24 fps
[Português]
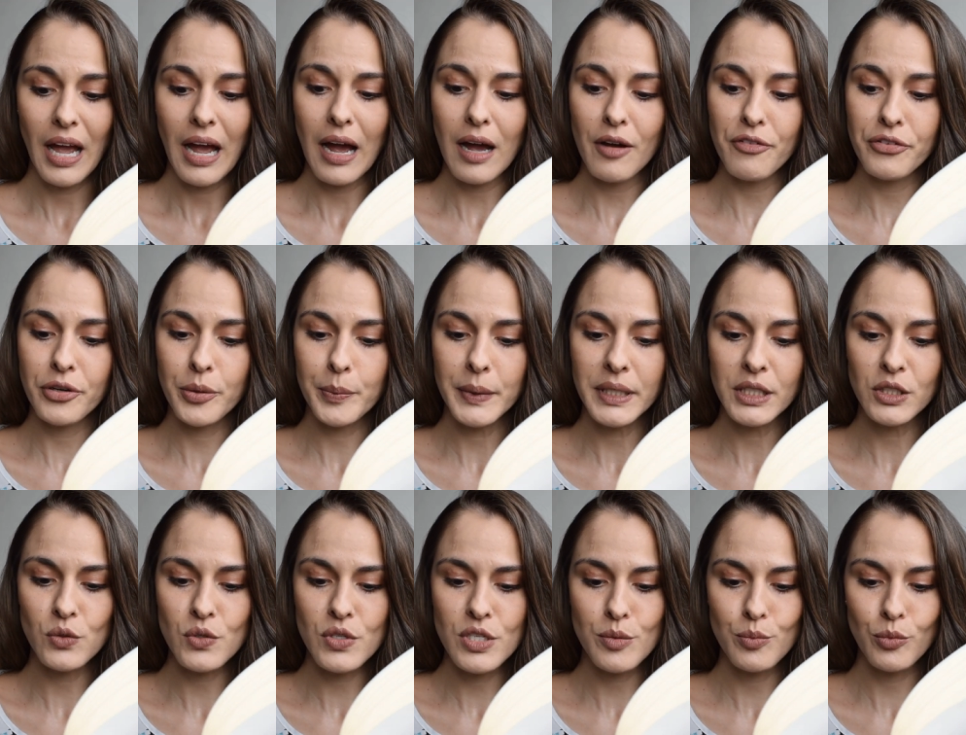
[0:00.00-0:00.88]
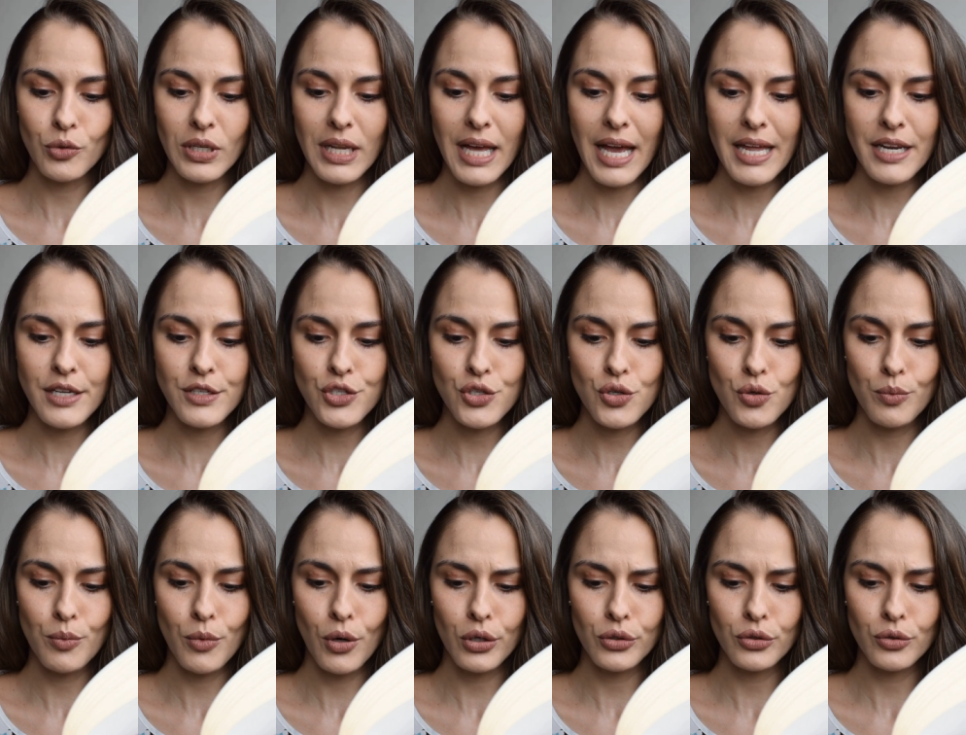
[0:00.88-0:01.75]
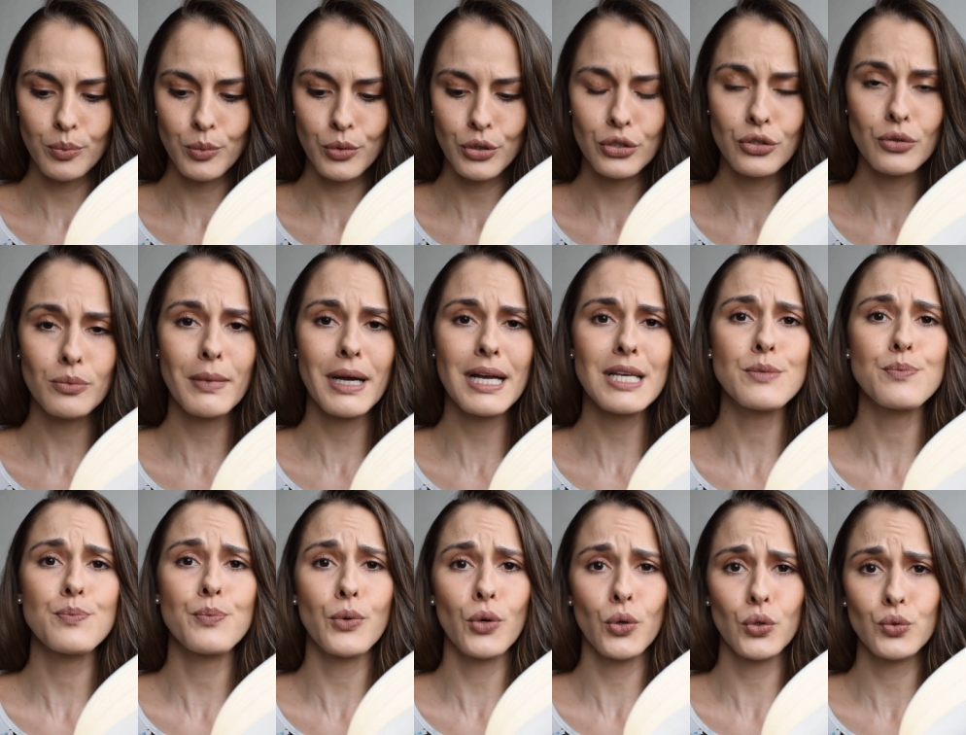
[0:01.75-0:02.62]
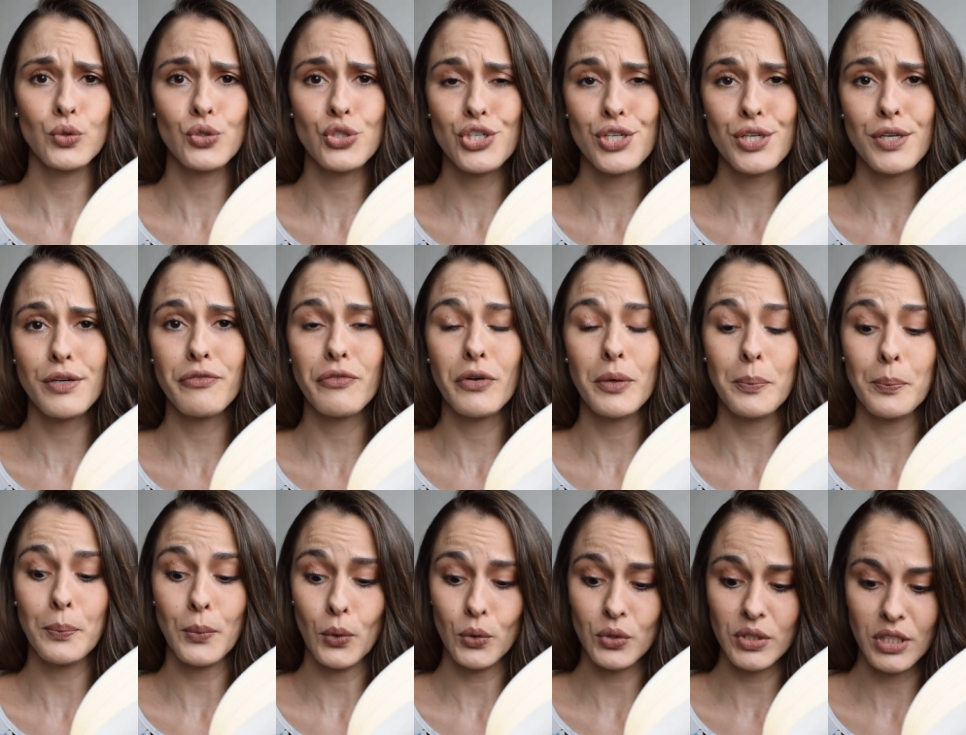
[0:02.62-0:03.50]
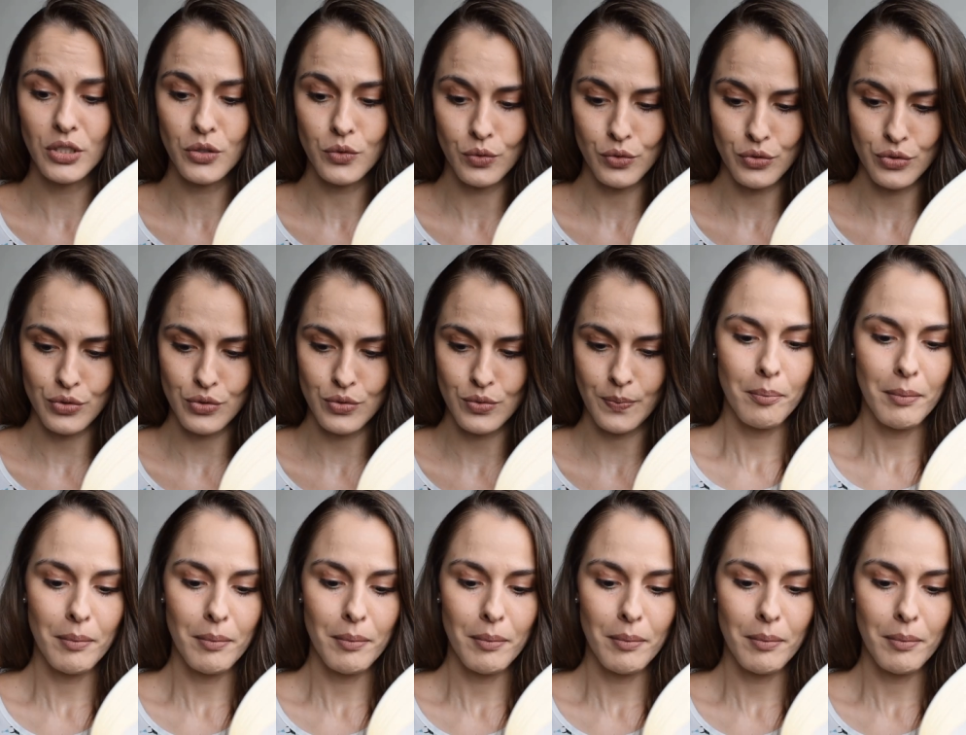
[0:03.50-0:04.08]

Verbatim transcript: afirmando-se mulheres de um modo muito mais produtivo e poderoso.